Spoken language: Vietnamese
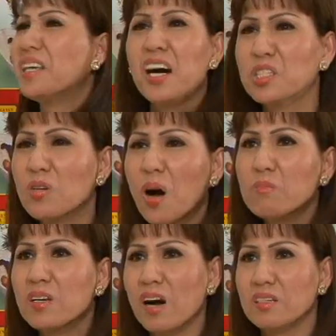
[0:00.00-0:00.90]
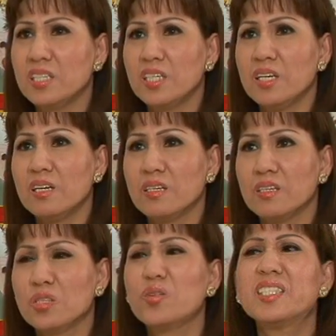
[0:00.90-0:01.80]
giờ tôi không cần nữa
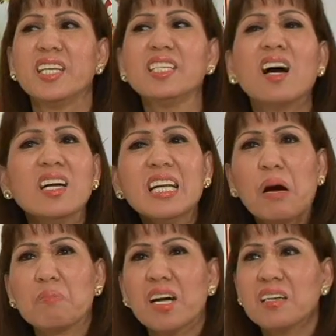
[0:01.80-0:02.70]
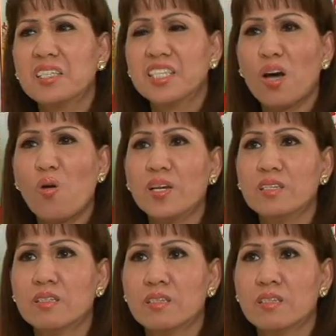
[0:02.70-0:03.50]
tôi chỉ thử lòng các người thôi